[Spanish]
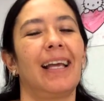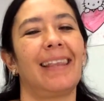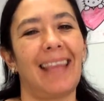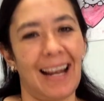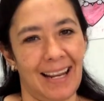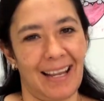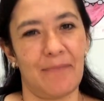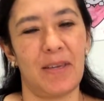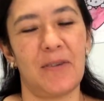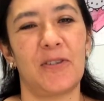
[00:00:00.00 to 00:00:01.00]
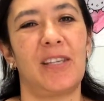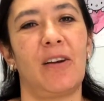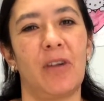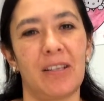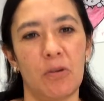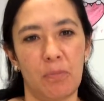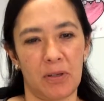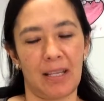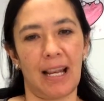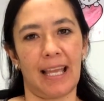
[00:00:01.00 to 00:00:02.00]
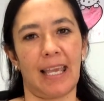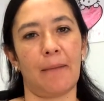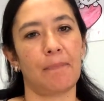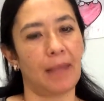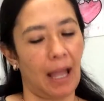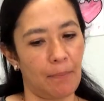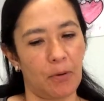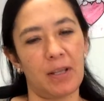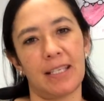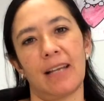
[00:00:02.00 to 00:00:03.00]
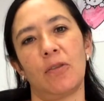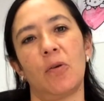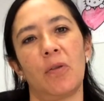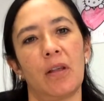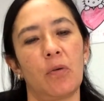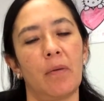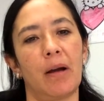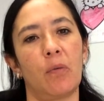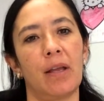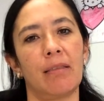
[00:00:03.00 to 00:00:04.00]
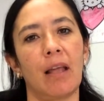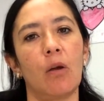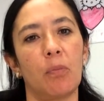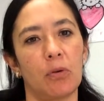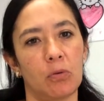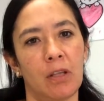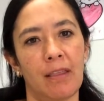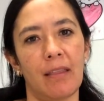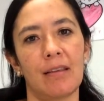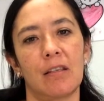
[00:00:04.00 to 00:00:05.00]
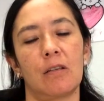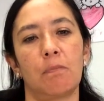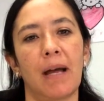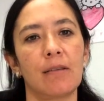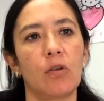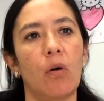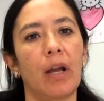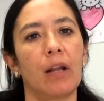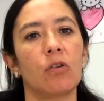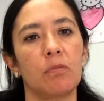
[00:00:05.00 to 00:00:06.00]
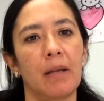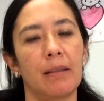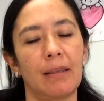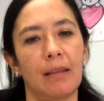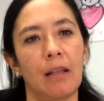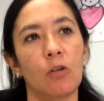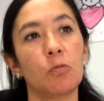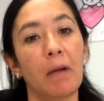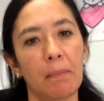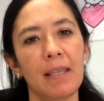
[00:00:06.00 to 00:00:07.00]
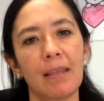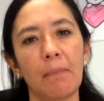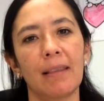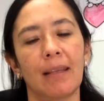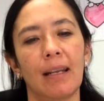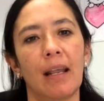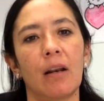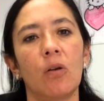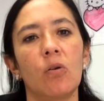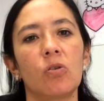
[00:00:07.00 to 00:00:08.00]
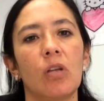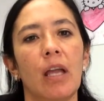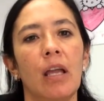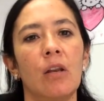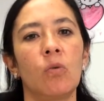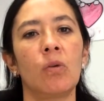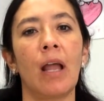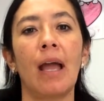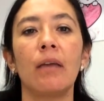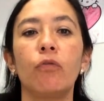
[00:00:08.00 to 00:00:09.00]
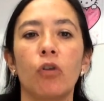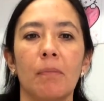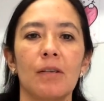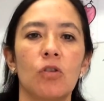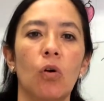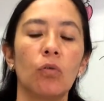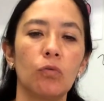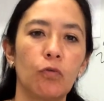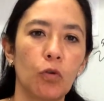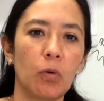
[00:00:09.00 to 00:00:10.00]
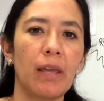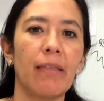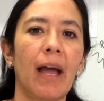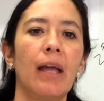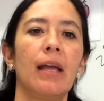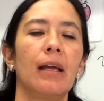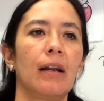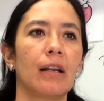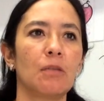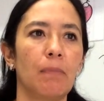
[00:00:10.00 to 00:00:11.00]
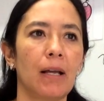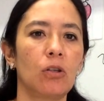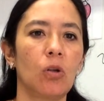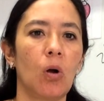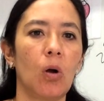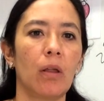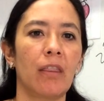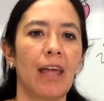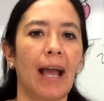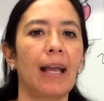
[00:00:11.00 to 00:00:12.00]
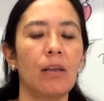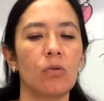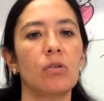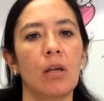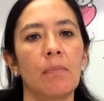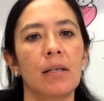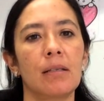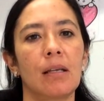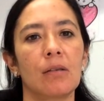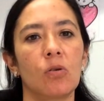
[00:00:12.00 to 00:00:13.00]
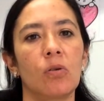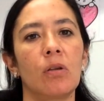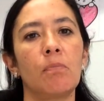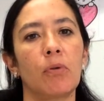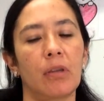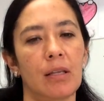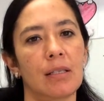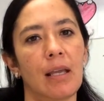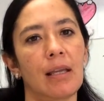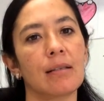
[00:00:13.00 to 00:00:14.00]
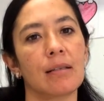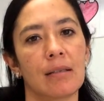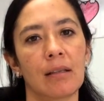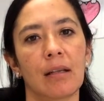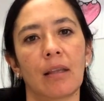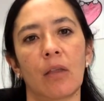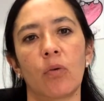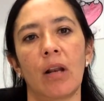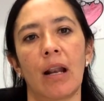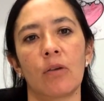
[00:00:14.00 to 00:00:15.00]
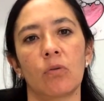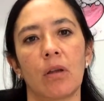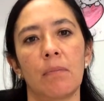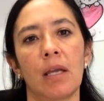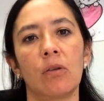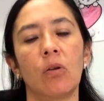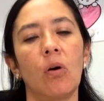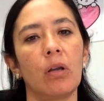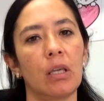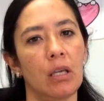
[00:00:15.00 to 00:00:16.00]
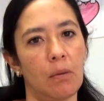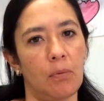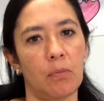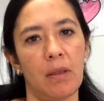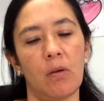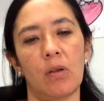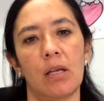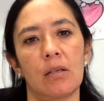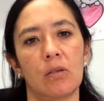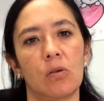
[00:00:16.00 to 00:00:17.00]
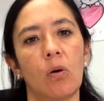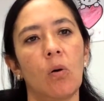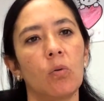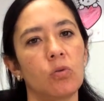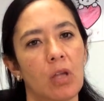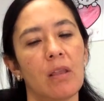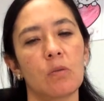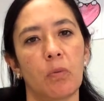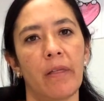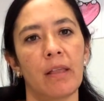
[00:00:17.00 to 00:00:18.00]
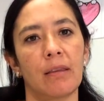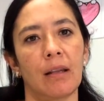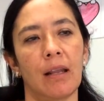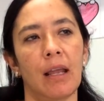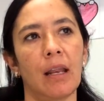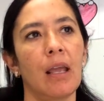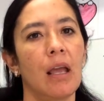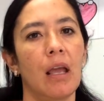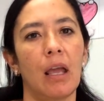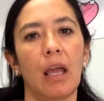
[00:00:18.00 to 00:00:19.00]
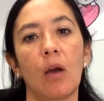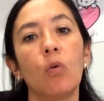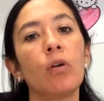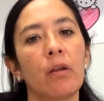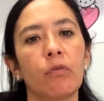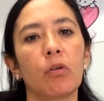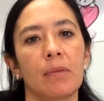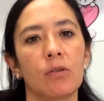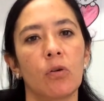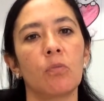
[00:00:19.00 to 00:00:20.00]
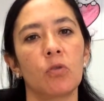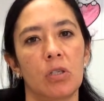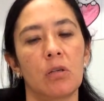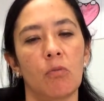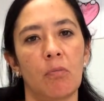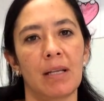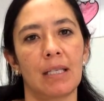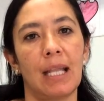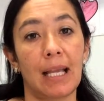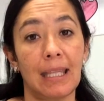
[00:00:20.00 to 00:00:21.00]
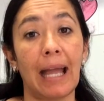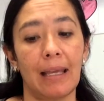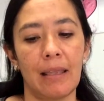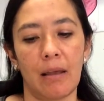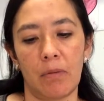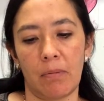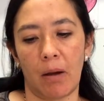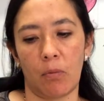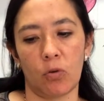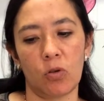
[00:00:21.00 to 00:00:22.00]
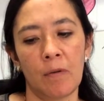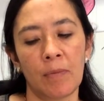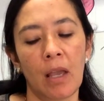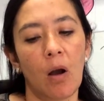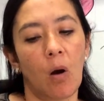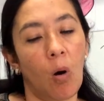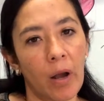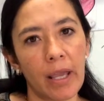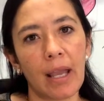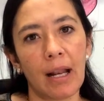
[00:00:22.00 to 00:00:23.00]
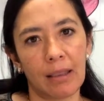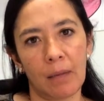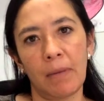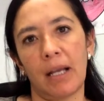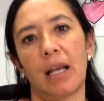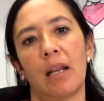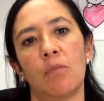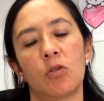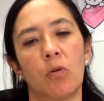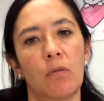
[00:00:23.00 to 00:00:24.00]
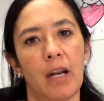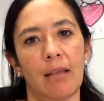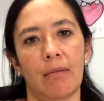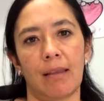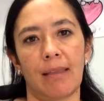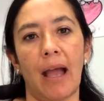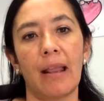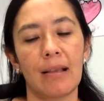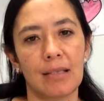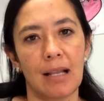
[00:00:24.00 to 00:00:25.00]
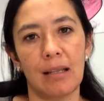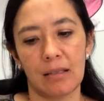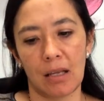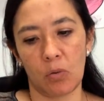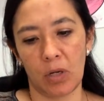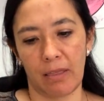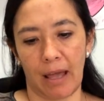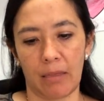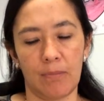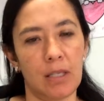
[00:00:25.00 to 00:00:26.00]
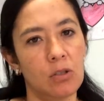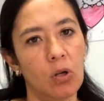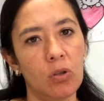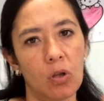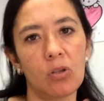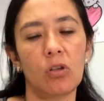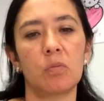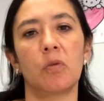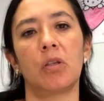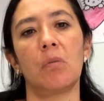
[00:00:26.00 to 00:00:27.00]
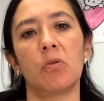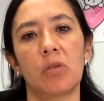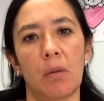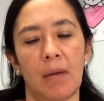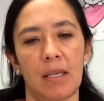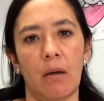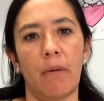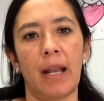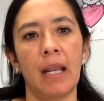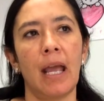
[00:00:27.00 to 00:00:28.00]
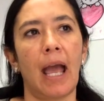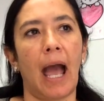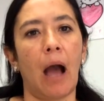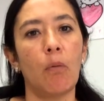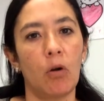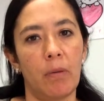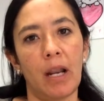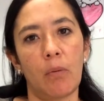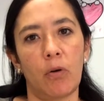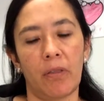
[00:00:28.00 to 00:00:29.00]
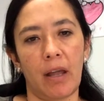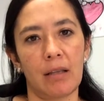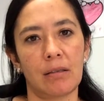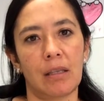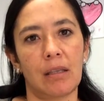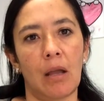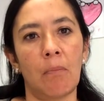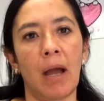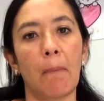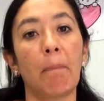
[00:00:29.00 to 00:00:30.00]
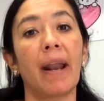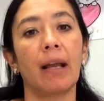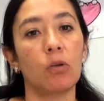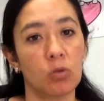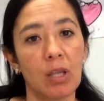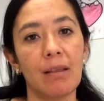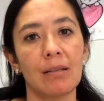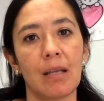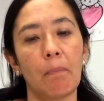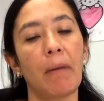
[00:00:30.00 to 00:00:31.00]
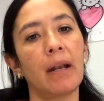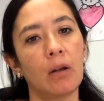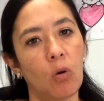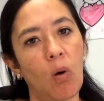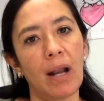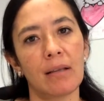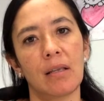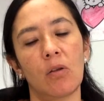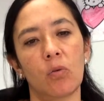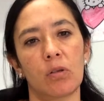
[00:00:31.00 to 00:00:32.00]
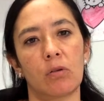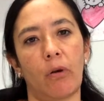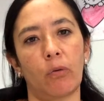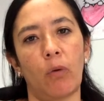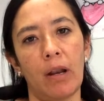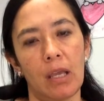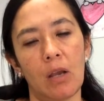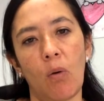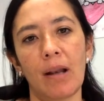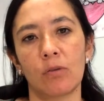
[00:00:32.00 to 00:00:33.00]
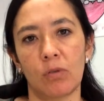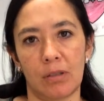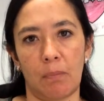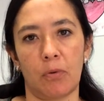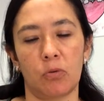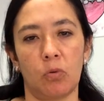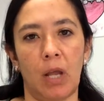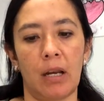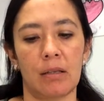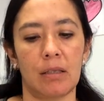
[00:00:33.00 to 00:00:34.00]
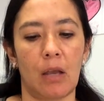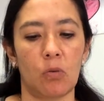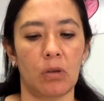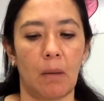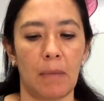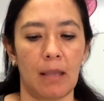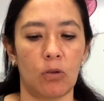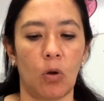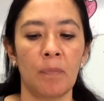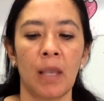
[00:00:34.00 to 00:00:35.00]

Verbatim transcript: ¿Qué tal, amigos de Corazón por Celaya? Aprovechando de nueva cuenta la oportunidad de este espacio que nos, nos permite mantenernos en una información fluida respecto de aquellos temas que son de importancia y que se están tratando en el ayuntamiento y que por medio de esto ustedes pueden tener eh, una información muchísimo más directa y de viva voz. Hoy el tema que queremos volver a tratar es el de seguridad y son dos los motivos que me llevan a a volver a abordar este tema para que ustedes sepan cuál ha sido nuestro actual y cuál es nuestra postura en este ayuntamiento.